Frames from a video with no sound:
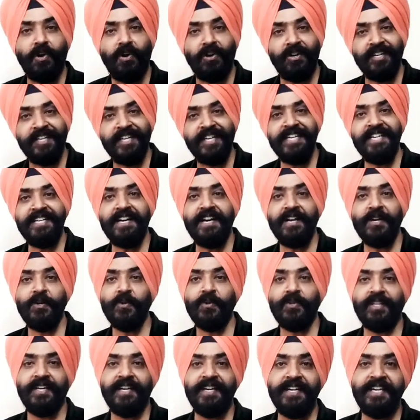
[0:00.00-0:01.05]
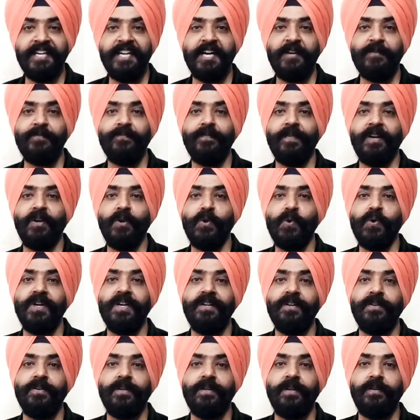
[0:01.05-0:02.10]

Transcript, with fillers: और यही कारण होता है कि हम लोग